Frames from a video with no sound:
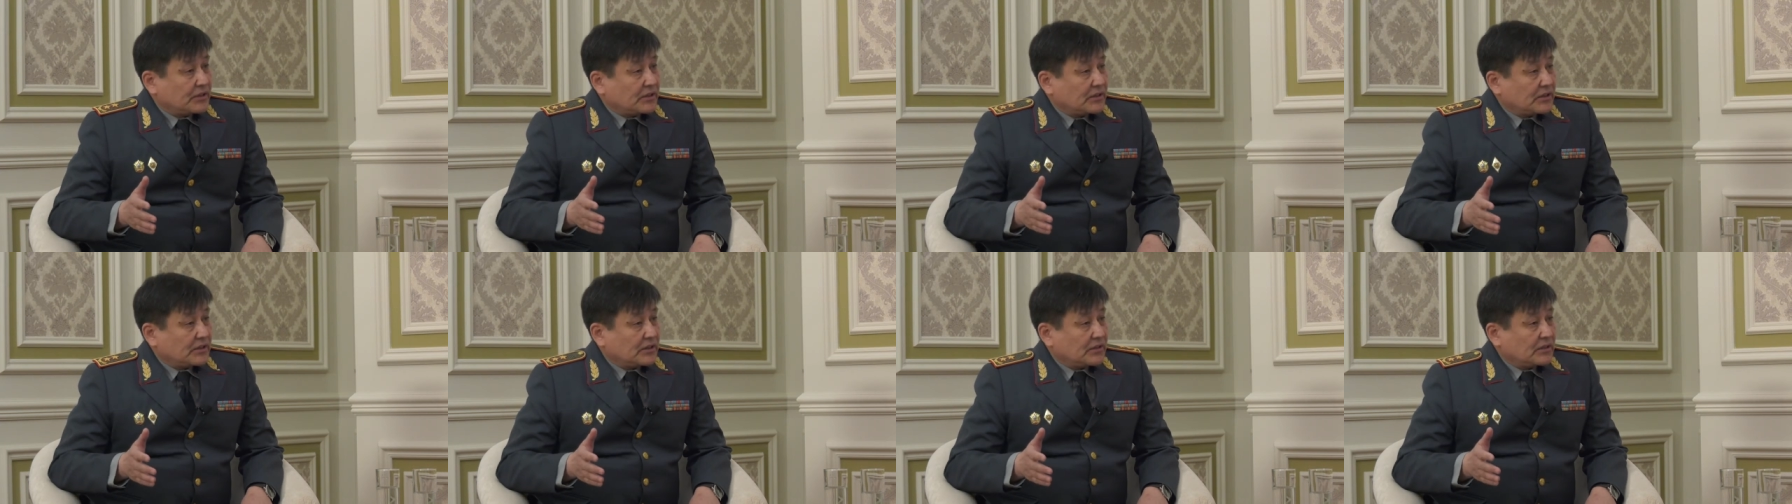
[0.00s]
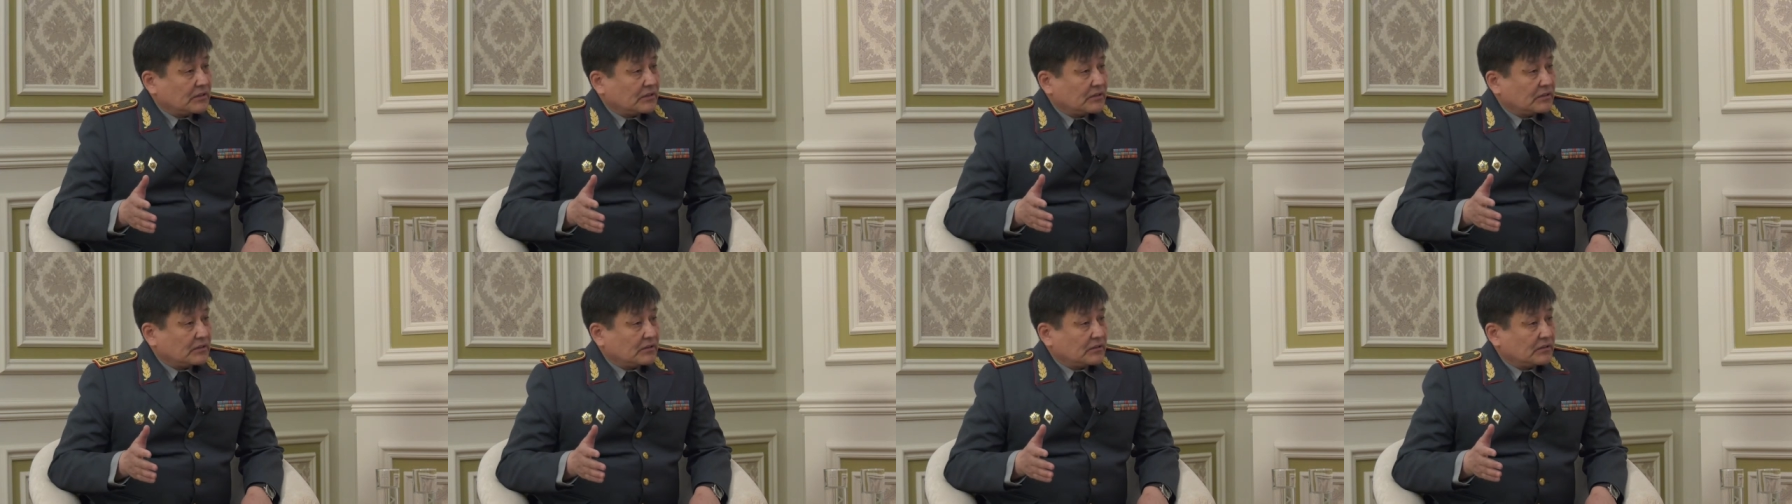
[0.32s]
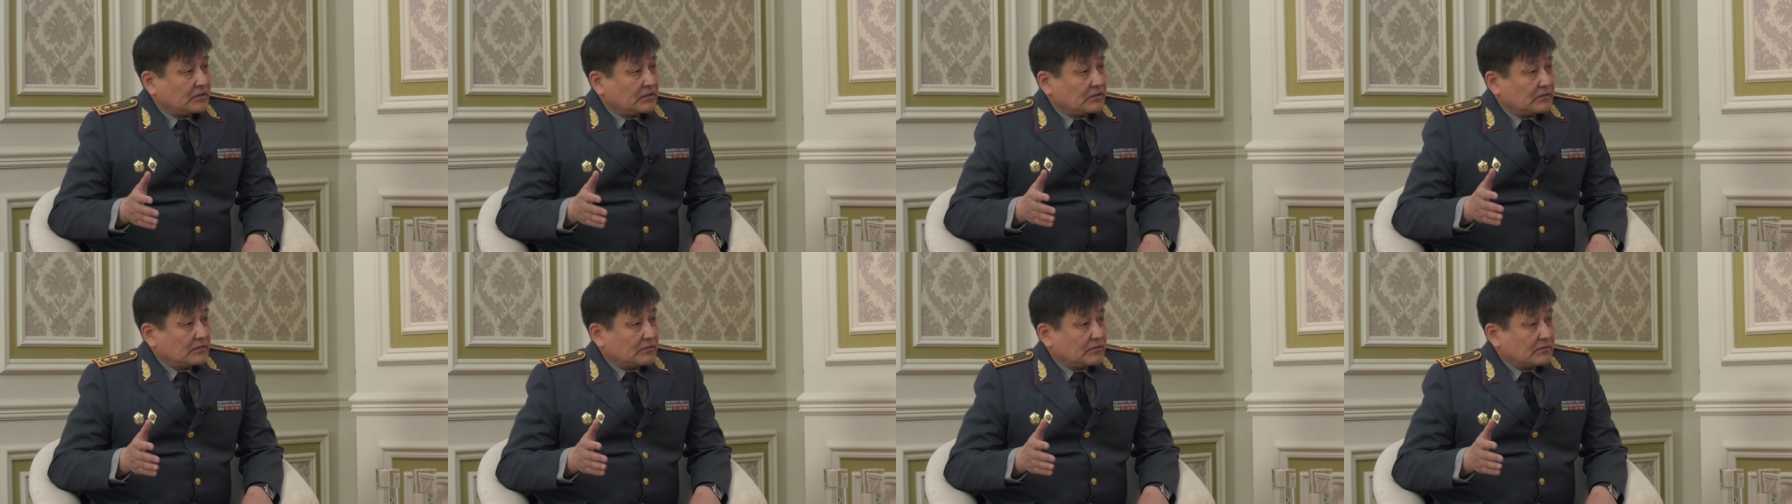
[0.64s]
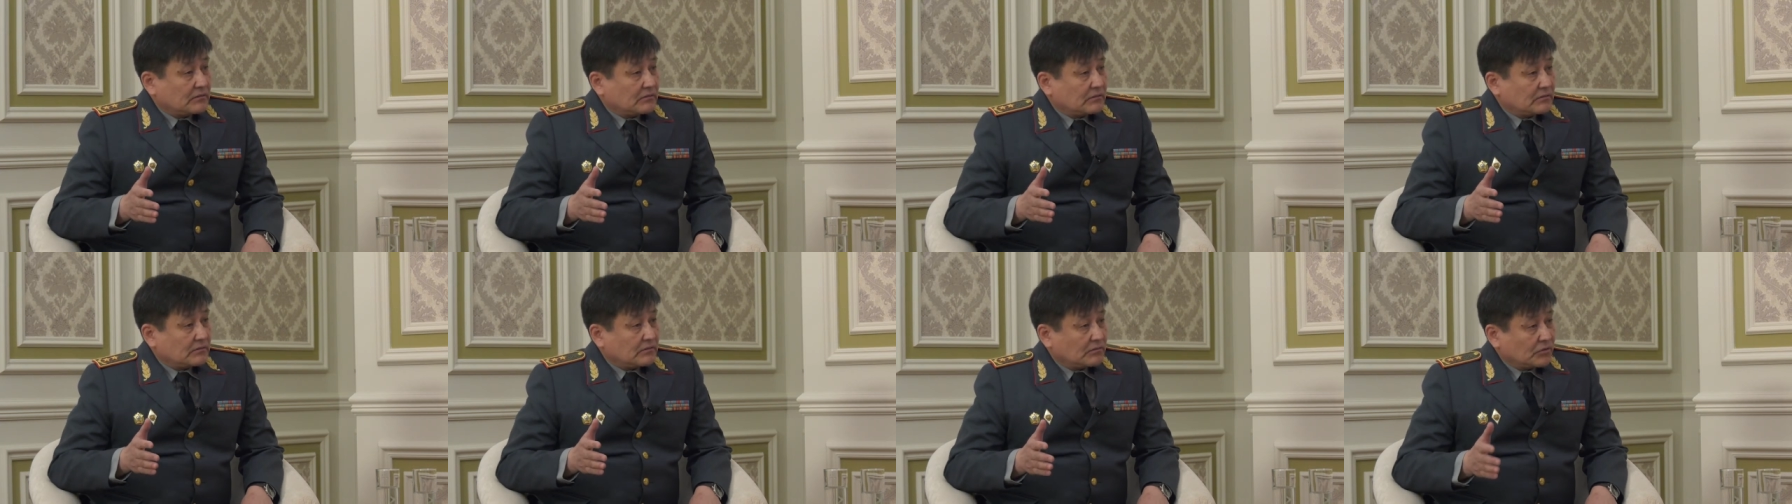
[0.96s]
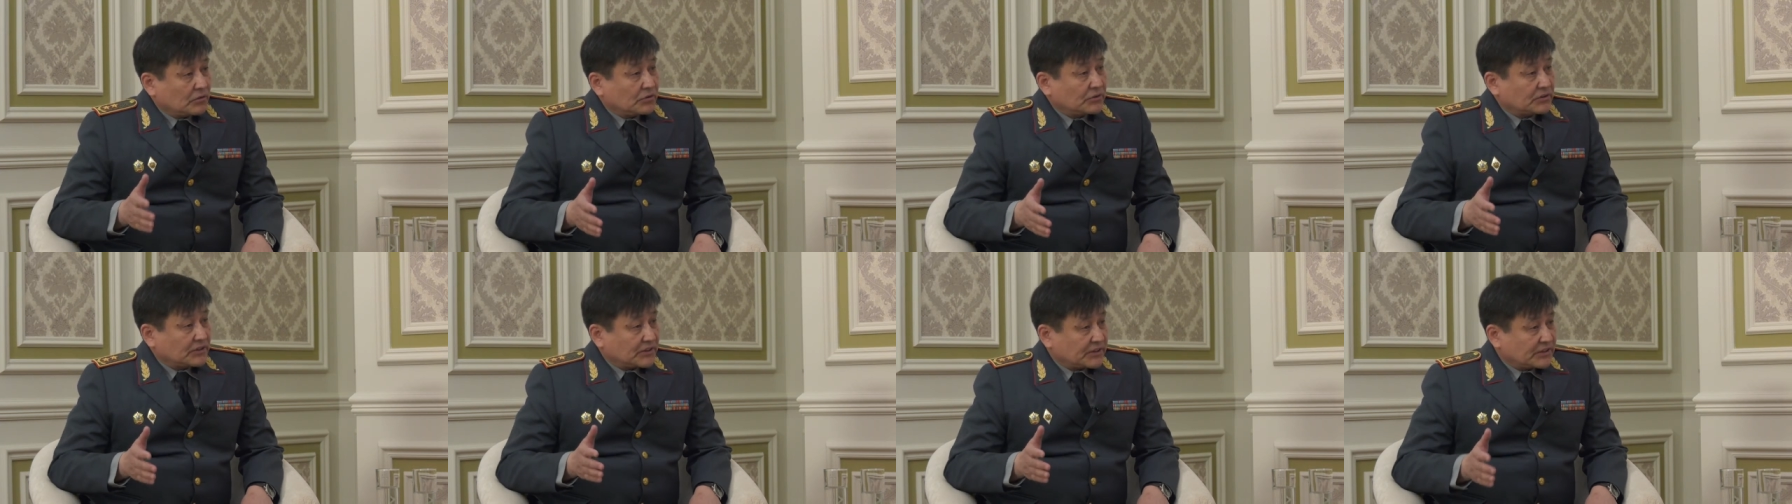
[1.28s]
э,
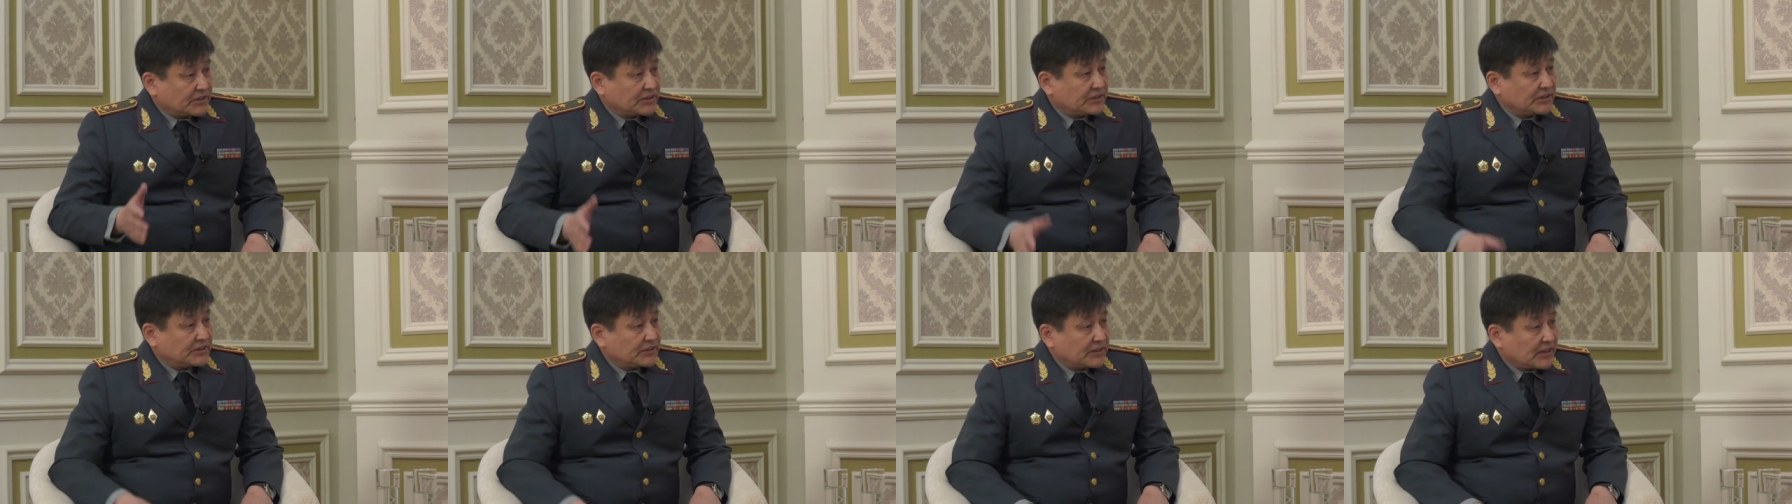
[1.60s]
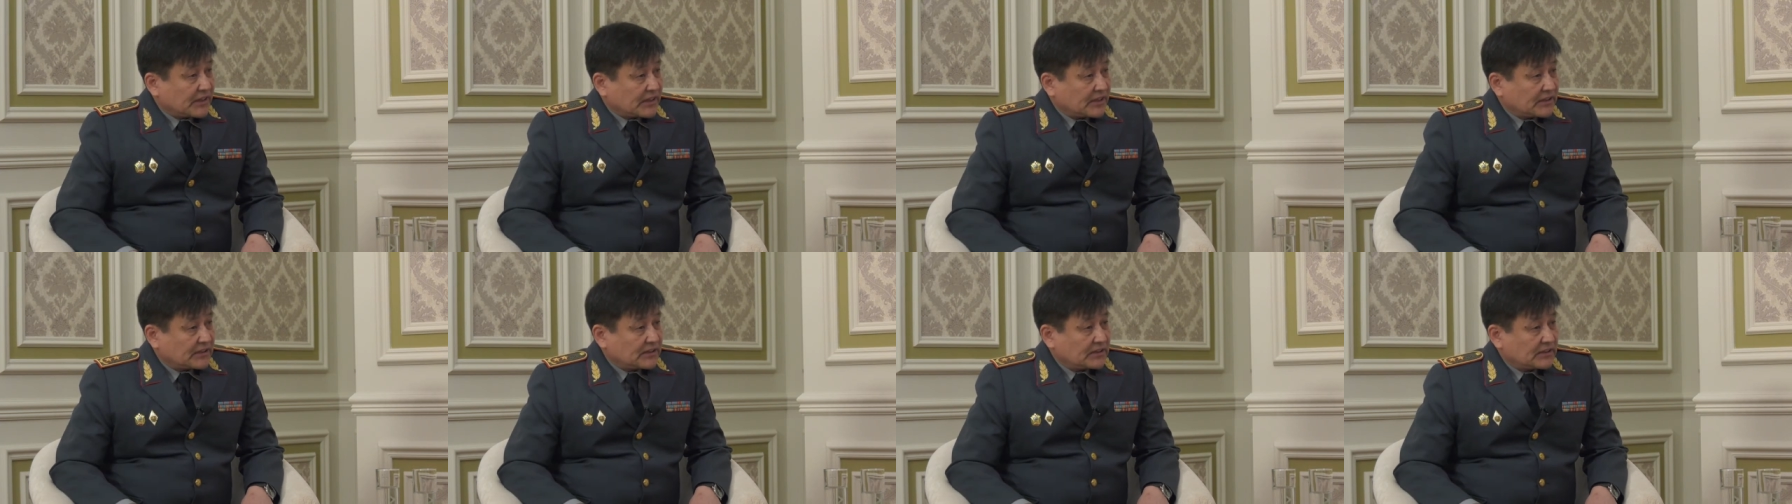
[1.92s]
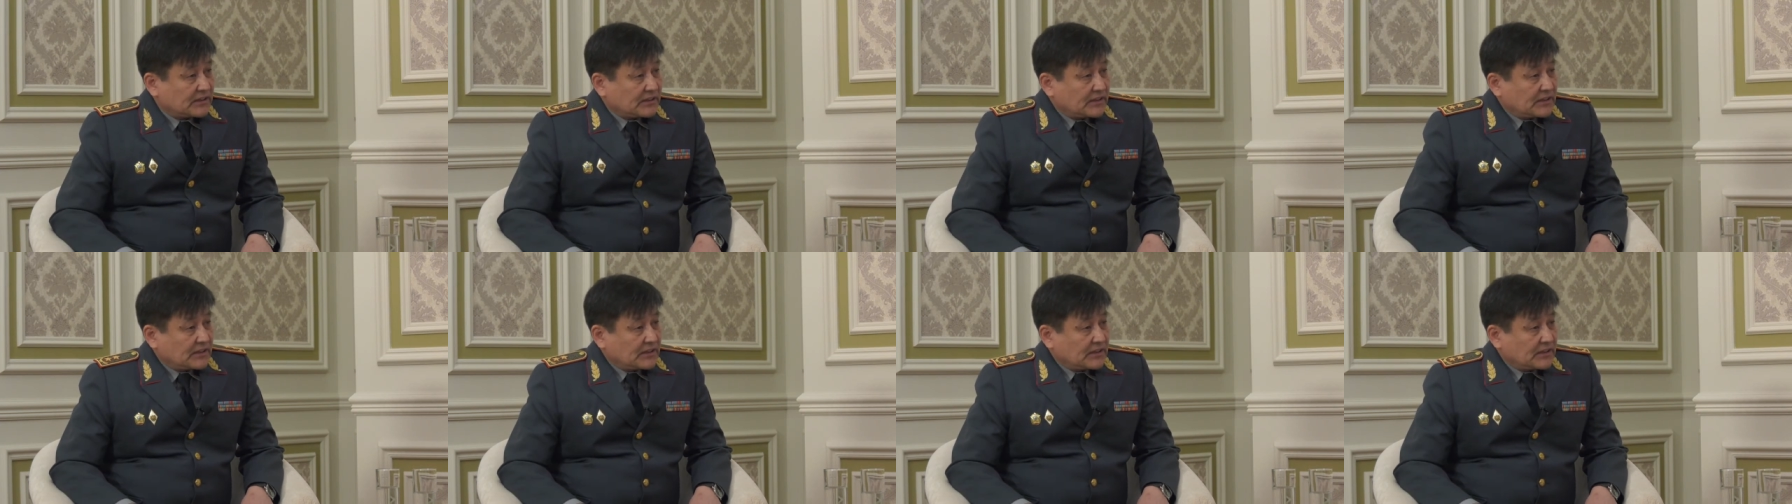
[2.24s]
воинских частях,